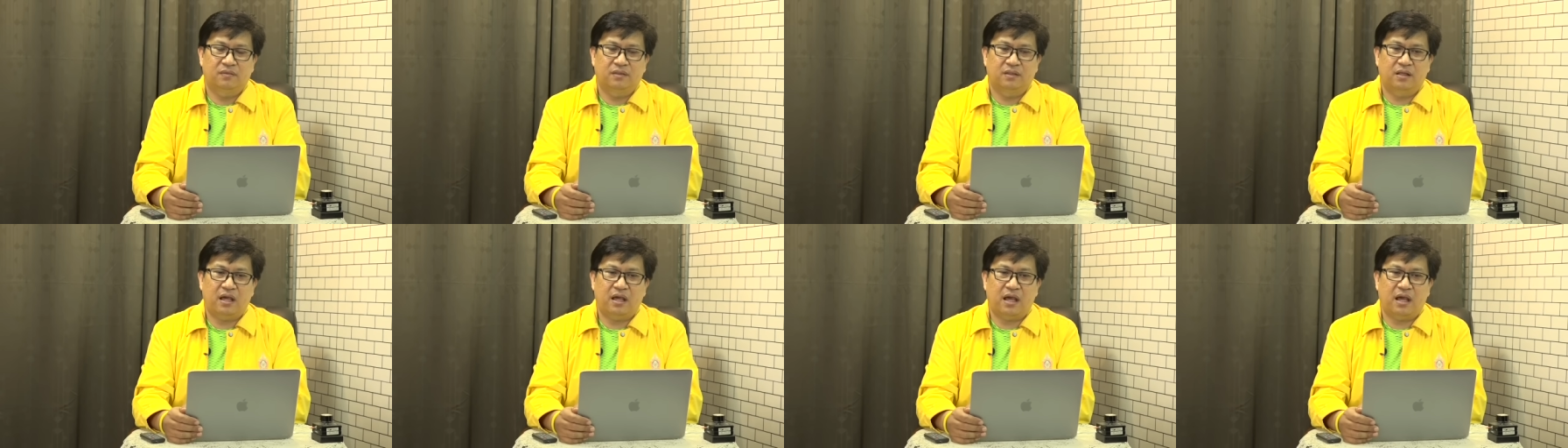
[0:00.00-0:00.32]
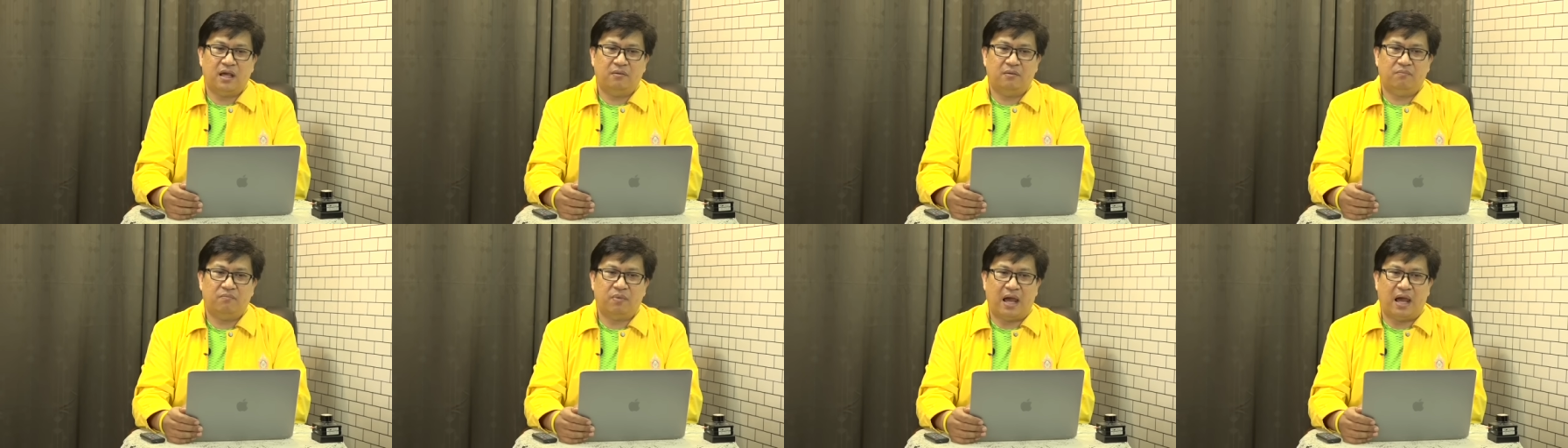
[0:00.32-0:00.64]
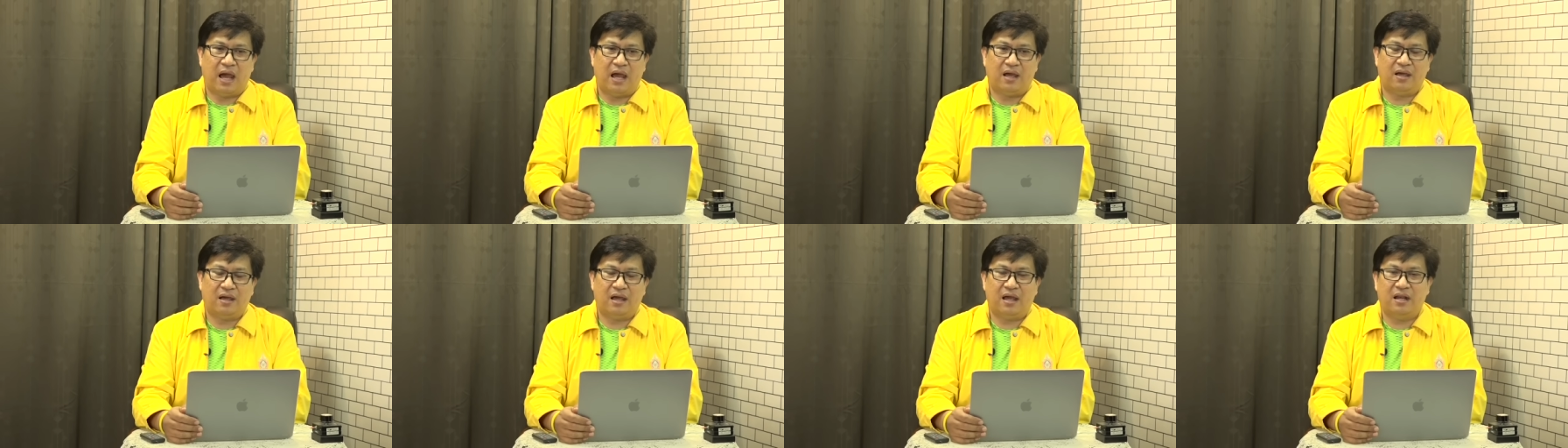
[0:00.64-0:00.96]
อย่างพ
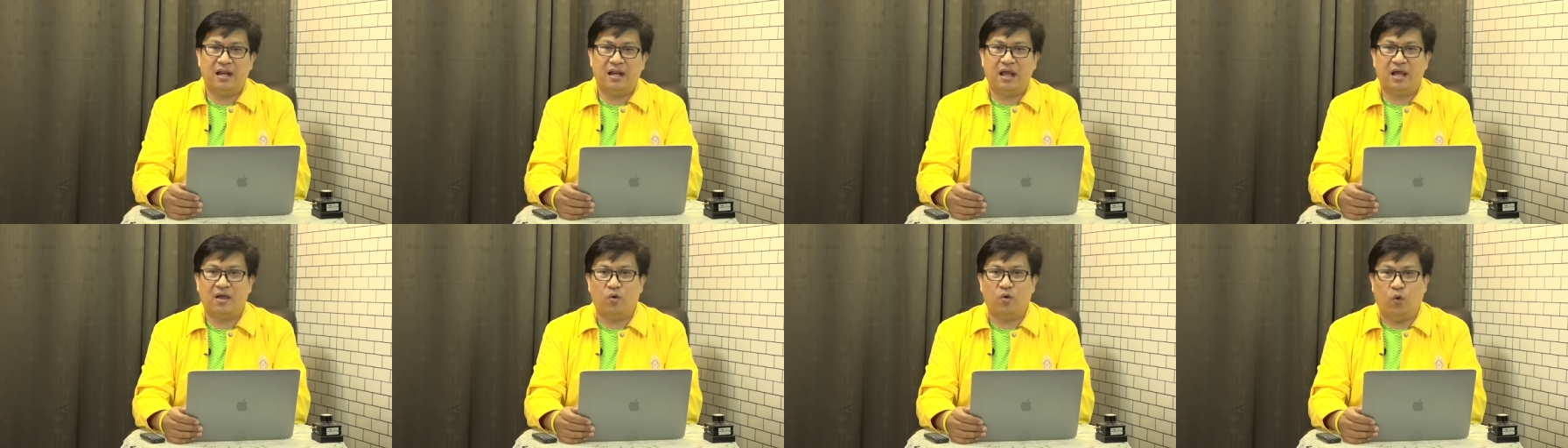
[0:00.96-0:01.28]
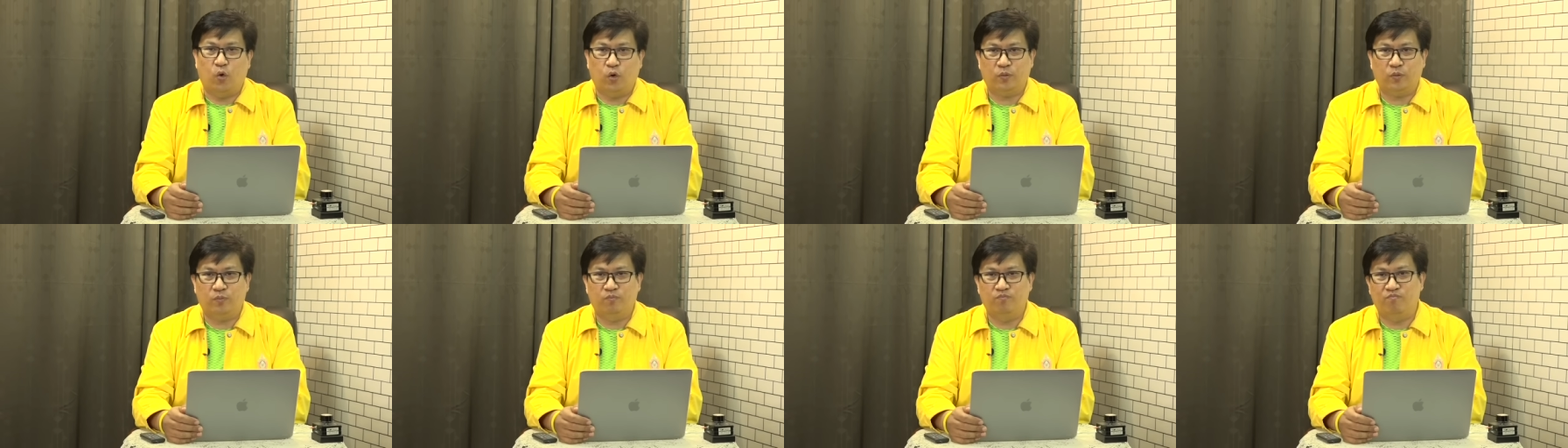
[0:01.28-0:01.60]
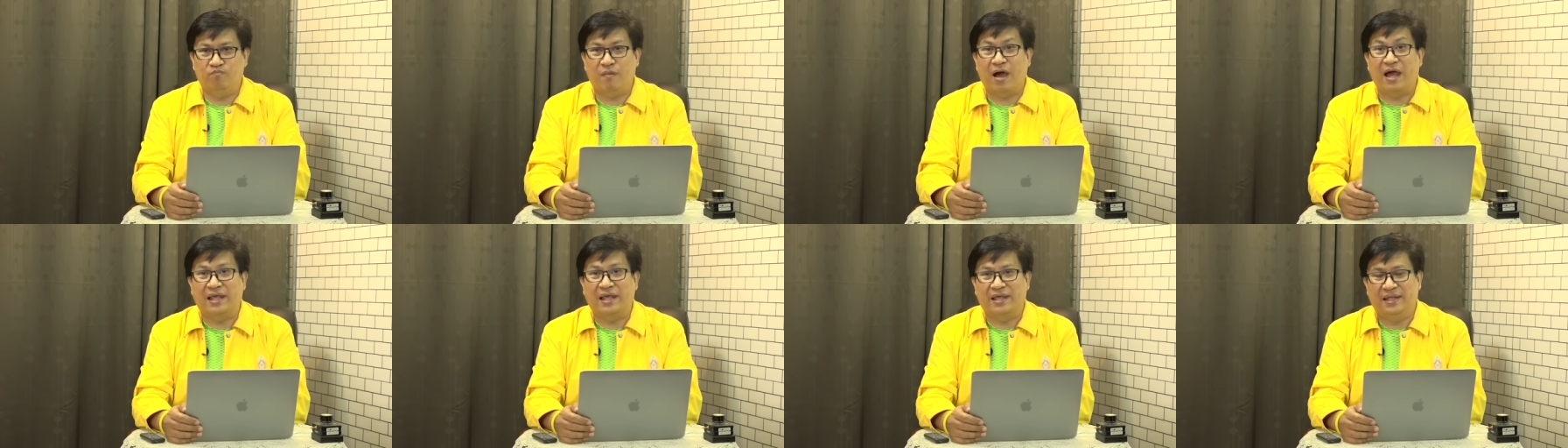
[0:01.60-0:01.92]
รรคอนาคต
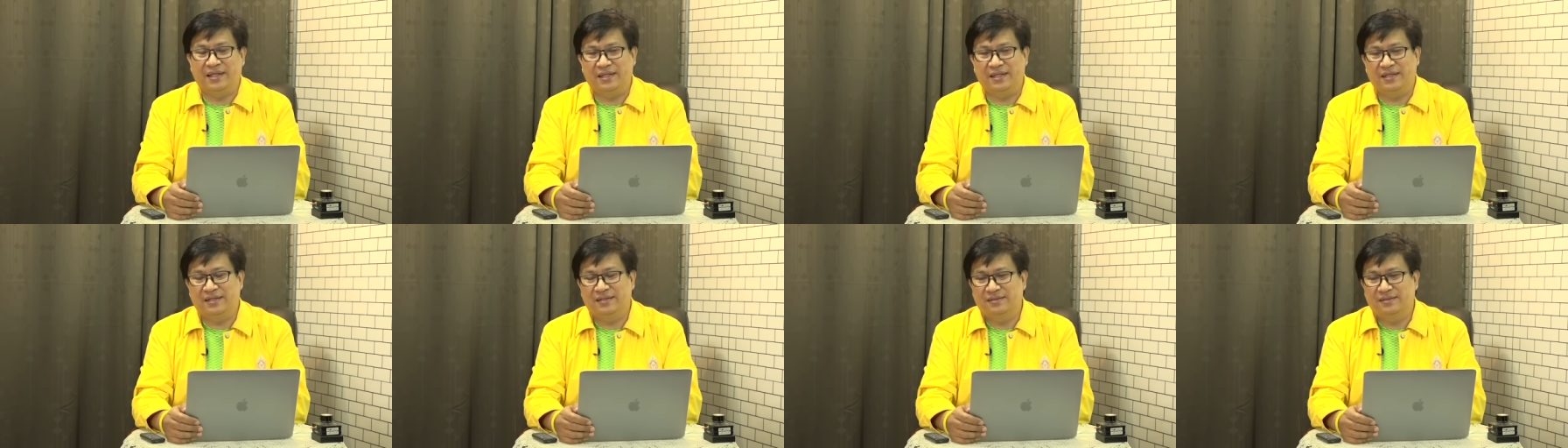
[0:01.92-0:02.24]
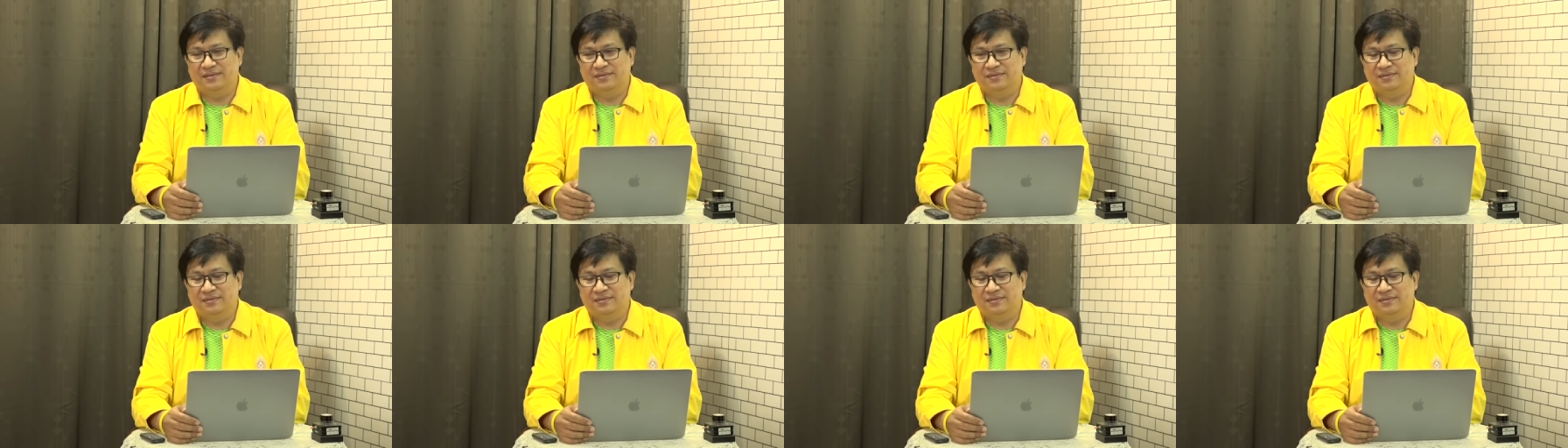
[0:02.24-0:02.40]
ใหม่เนี่ย